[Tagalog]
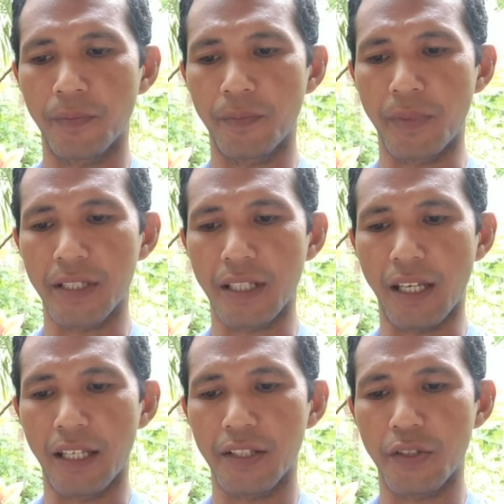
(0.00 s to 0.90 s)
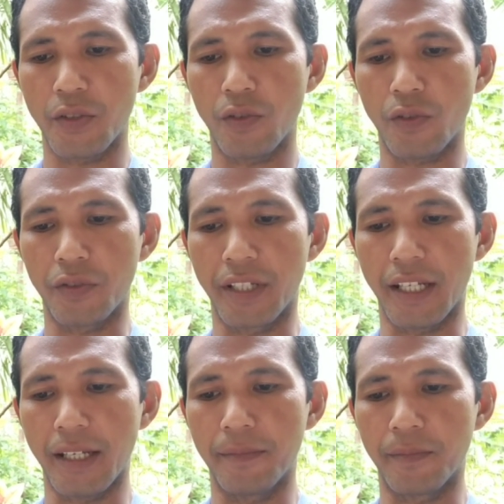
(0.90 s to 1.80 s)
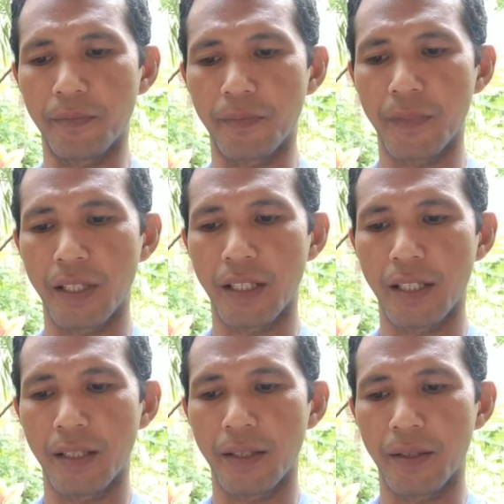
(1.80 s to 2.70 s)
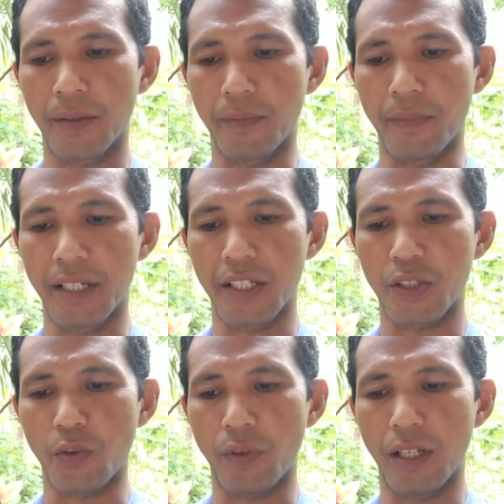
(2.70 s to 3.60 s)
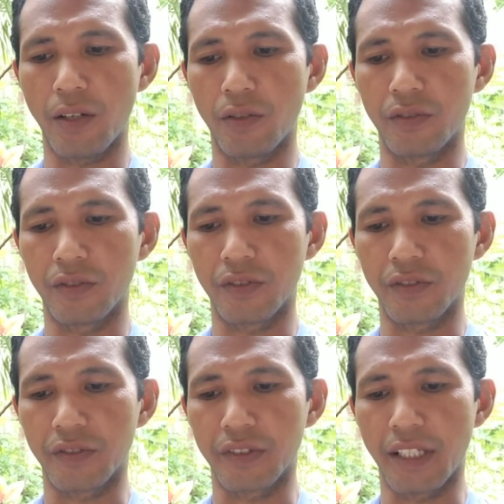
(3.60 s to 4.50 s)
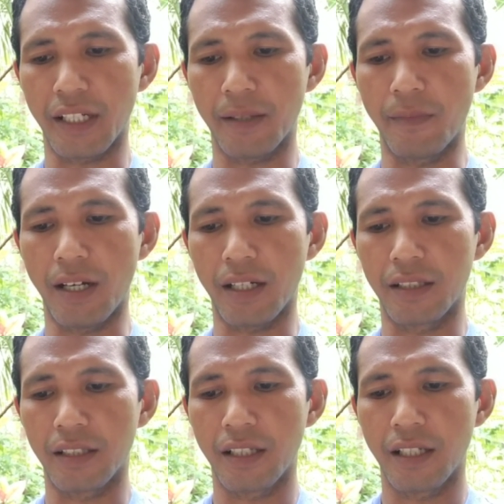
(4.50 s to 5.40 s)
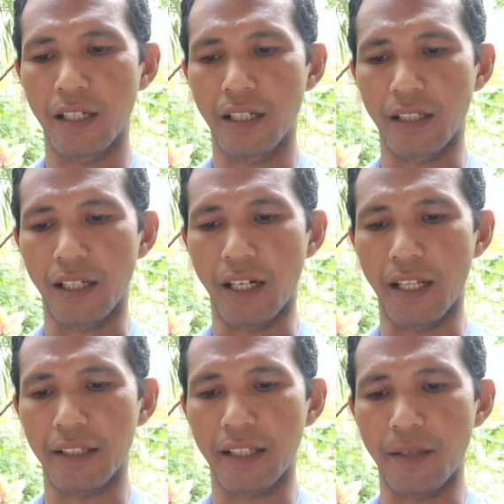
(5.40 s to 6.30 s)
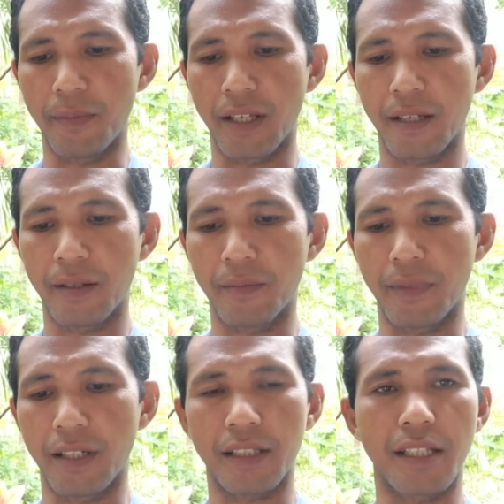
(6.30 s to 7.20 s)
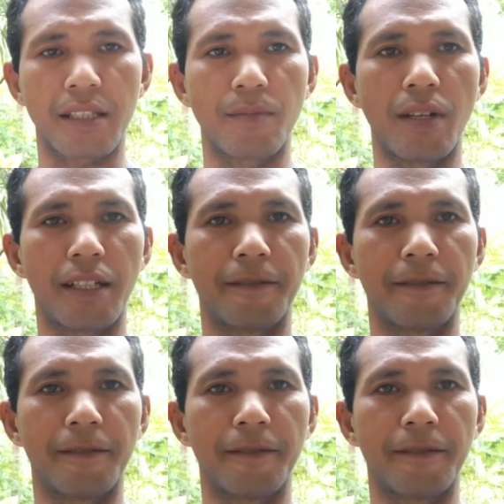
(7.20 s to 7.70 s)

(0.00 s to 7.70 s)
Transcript: Pisay Sio Kodim. Binis Quilon. Jerry Vlog. Link TV. Martis Vlog.